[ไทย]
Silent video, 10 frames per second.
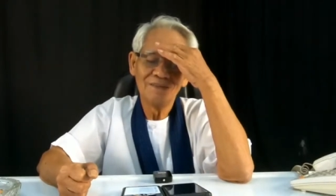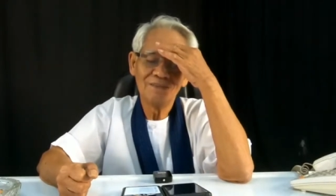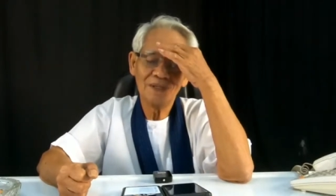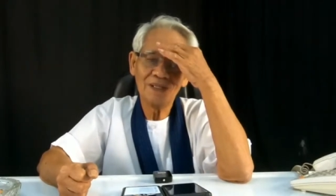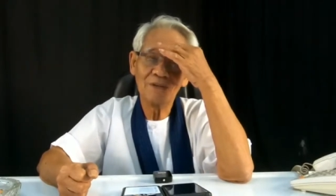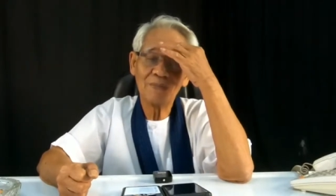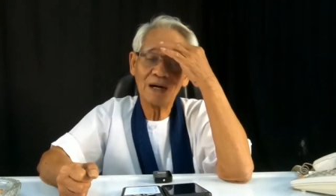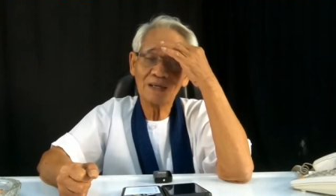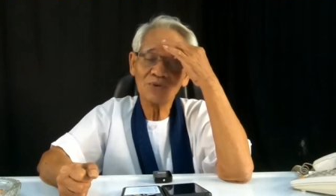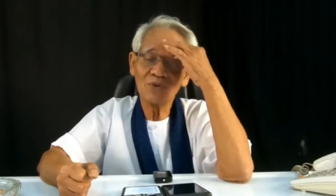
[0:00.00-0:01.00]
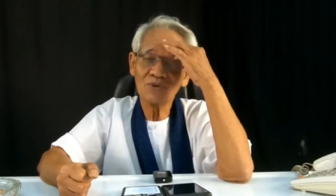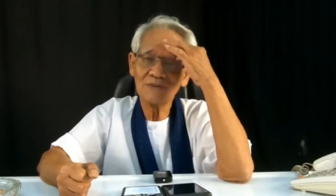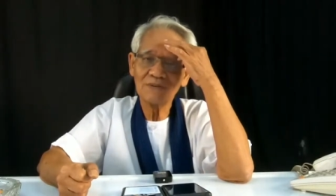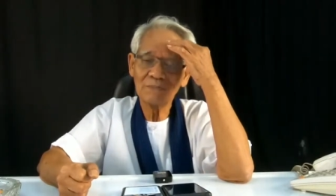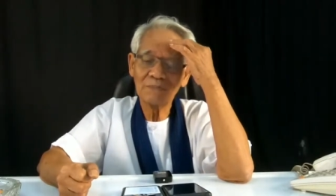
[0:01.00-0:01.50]
ไปเดินป่าทุดง
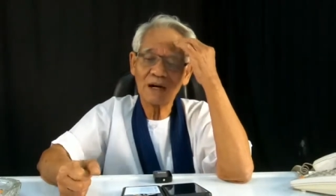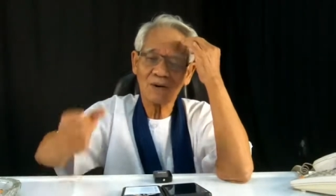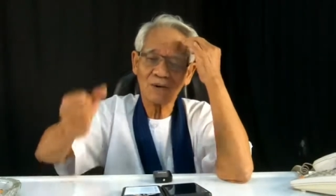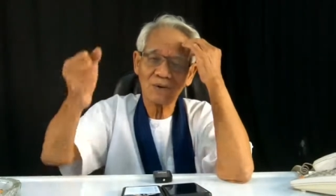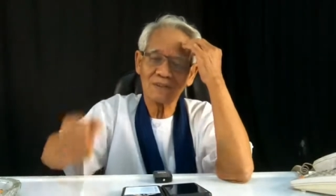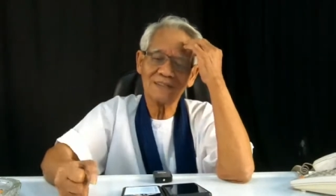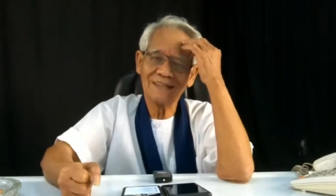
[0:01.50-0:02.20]
ใช่ไหมปักกรด